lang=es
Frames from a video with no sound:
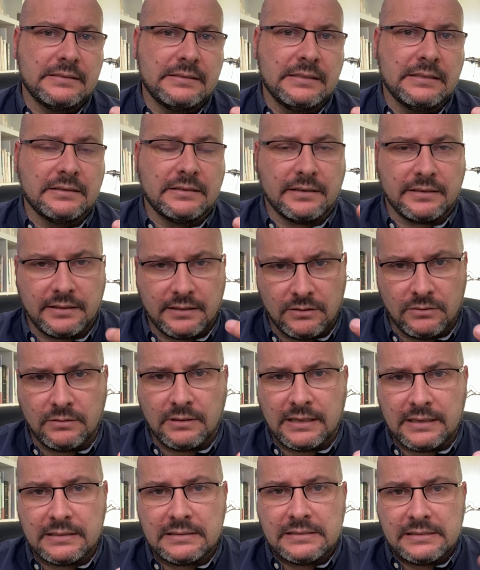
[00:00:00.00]
Y en tercer
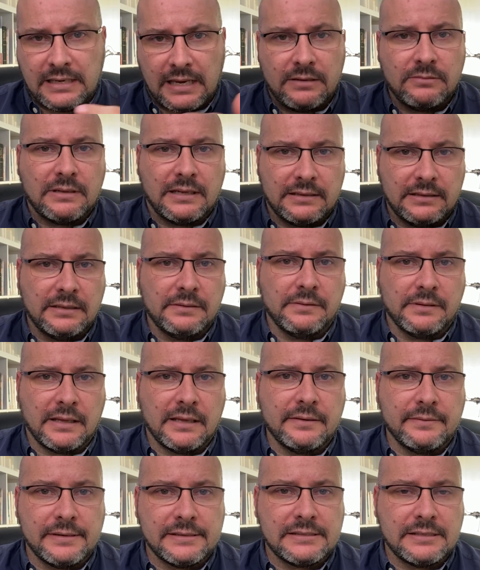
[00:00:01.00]
lugar, ya hay una actividad
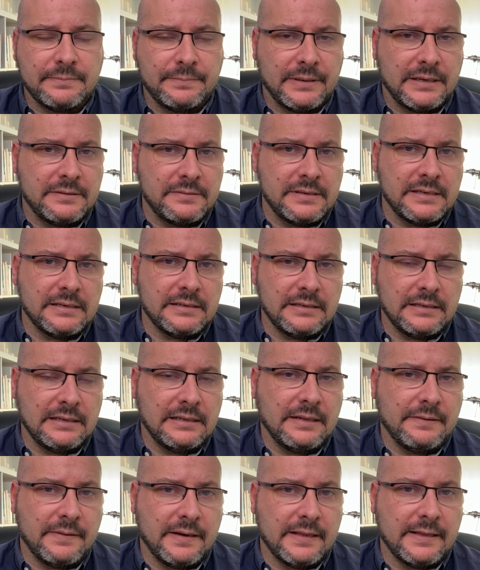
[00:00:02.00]
de base previa
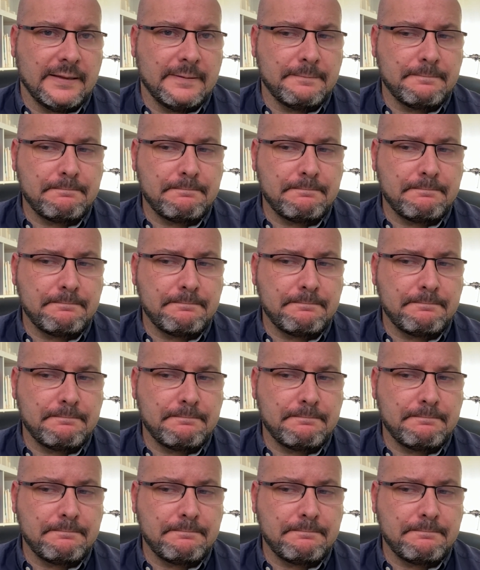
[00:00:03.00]
elevada.